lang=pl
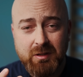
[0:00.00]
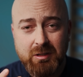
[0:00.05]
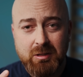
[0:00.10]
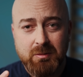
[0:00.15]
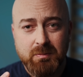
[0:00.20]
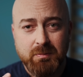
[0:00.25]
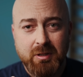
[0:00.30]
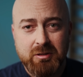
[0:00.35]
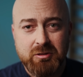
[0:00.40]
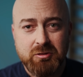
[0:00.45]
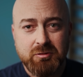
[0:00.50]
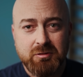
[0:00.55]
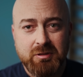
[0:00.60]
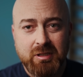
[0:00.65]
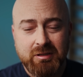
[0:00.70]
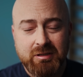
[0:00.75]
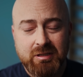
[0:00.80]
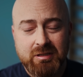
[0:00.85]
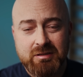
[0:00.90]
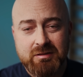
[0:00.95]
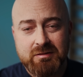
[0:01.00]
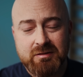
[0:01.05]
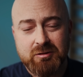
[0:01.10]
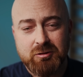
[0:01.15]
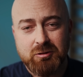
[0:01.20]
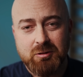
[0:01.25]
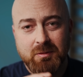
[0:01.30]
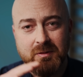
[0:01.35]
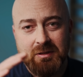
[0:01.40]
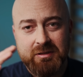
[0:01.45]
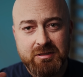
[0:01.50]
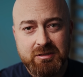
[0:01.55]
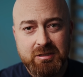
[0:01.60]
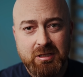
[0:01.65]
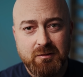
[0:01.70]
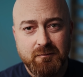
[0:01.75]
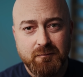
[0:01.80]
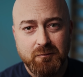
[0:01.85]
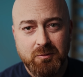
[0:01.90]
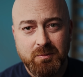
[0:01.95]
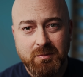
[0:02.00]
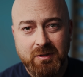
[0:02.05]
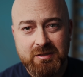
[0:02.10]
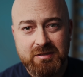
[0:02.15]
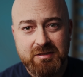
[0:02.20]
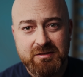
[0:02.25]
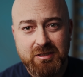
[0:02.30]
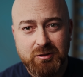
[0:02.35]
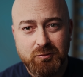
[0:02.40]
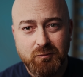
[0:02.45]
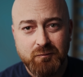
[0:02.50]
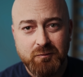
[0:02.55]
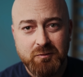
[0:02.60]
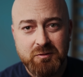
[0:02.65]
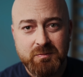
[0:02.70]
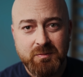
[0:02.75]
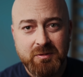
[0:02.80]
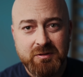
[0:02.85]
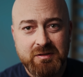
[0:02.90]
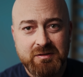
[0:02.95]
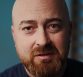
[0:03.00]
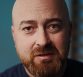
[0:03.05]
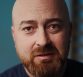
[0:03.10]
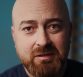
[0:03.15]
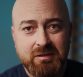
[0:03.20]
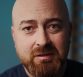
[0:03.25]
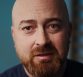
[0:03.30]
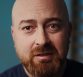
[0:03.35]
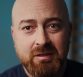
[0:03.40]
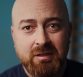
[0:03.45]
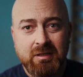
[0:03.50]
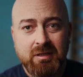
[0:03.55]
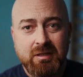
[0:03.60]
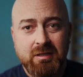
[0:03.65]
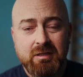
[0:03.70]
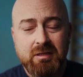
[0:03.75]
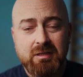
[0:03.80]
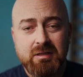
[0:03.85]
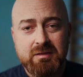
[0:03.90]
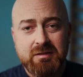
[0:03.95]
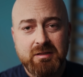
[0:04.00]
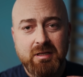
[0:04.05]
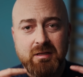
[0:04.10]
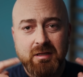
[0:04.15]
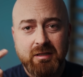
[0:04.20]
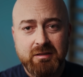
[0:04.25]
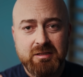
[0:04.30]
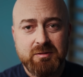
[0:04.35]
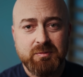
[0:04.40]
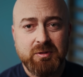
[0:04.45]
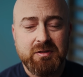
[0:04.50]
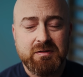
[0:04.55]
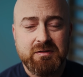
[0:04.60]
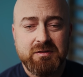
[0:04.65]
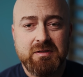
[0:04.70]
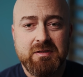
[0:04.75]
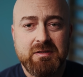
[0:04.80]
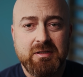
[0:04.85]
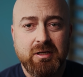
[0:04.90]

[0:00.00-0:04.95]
i będzie to takie zgromadzenie informacji zarówno z medycyny chińskiej, jak i z medycyny